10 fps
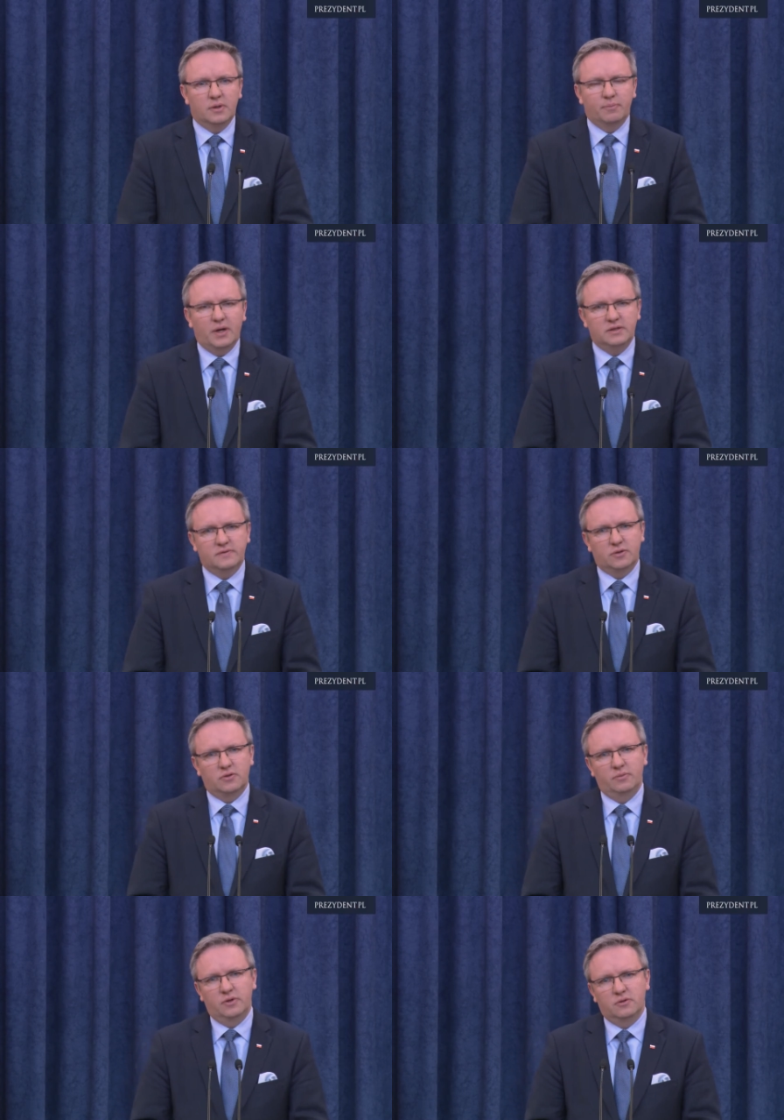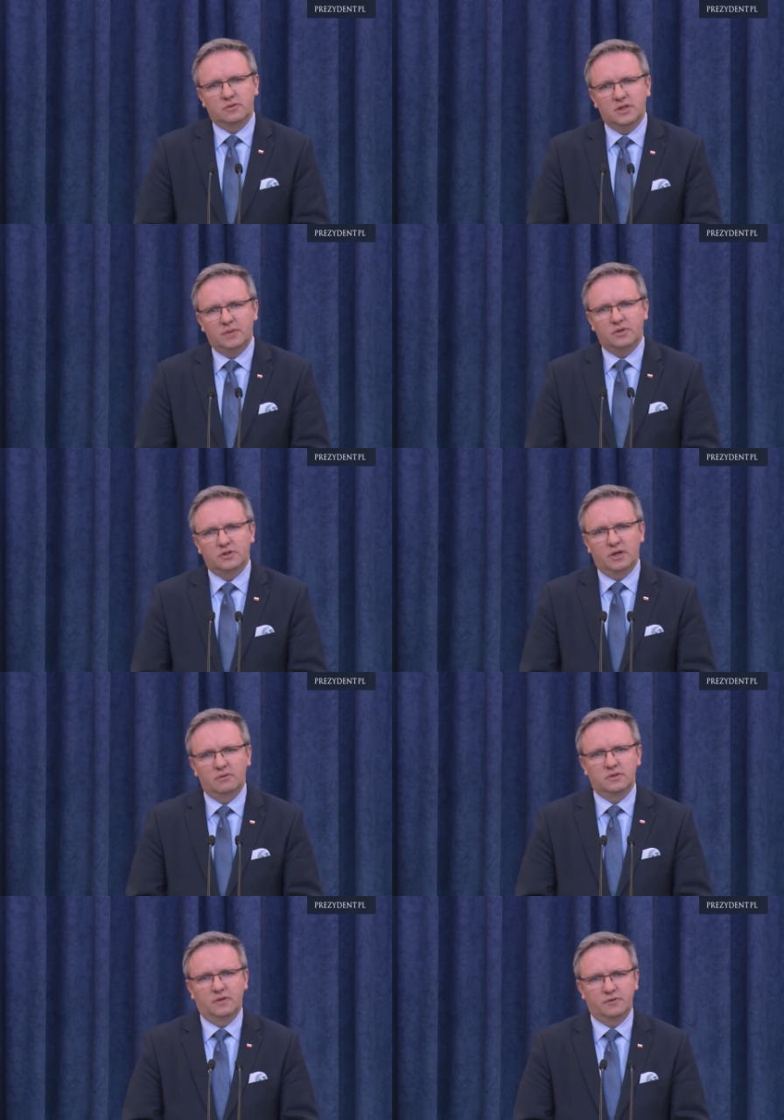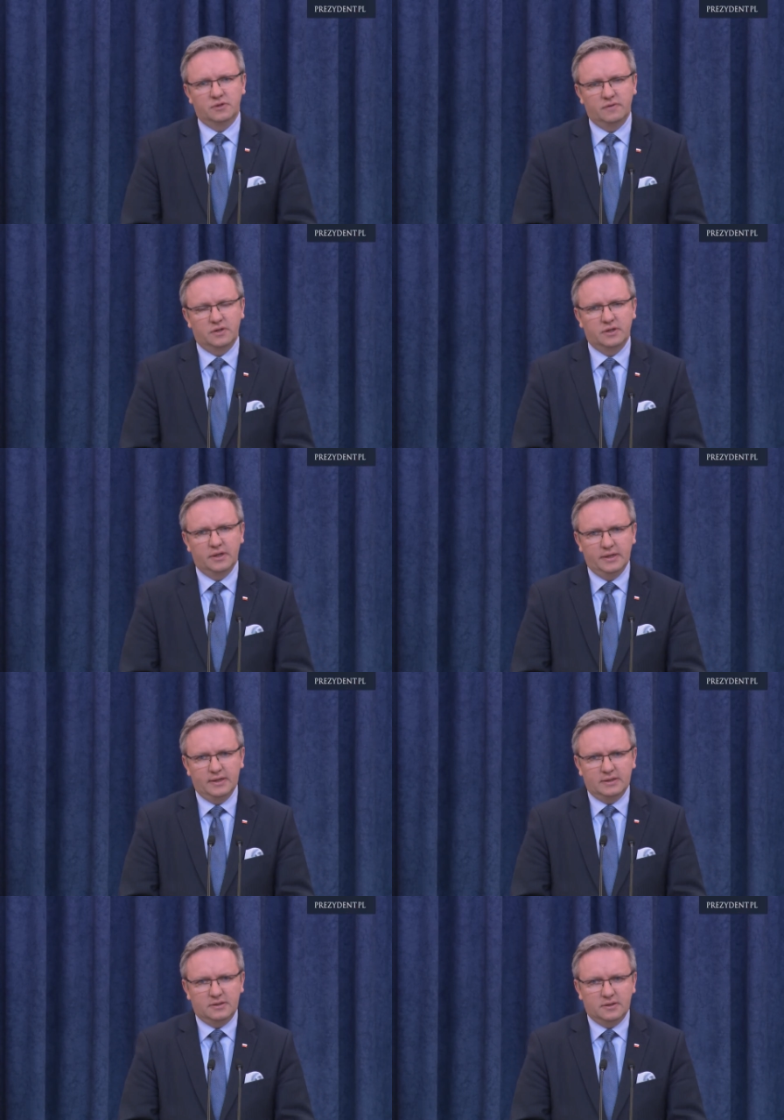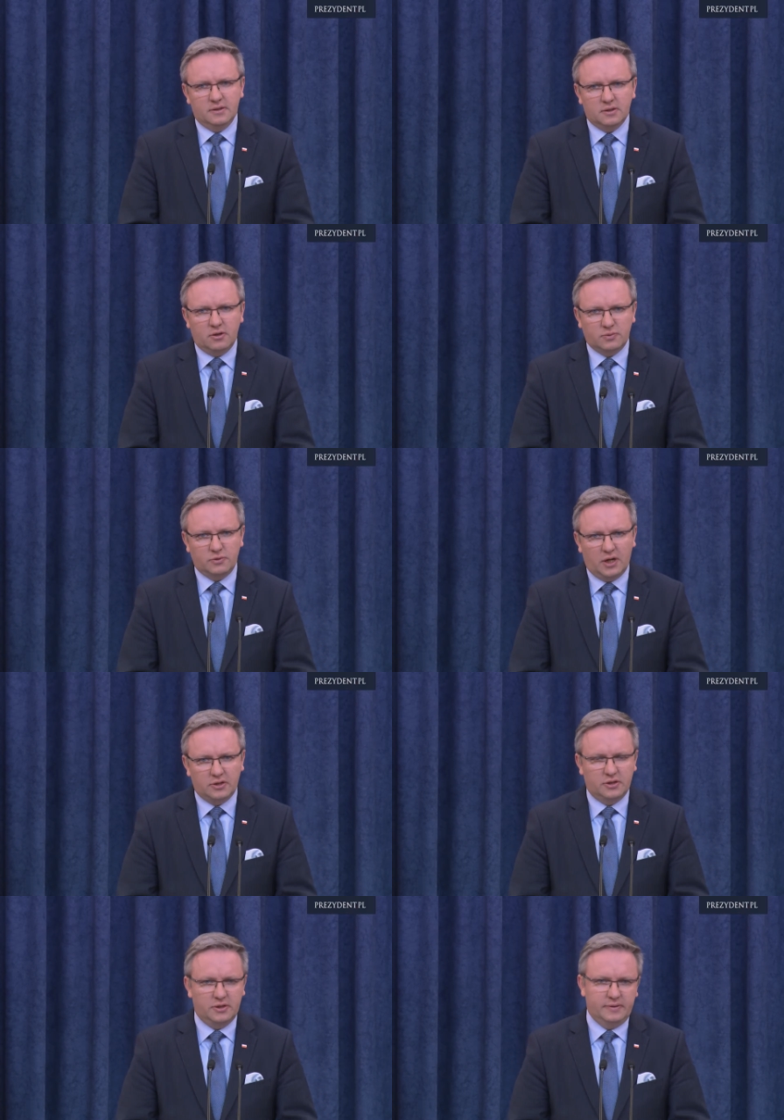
państwa, które będą z nami chciały zawiązywać gospodarcze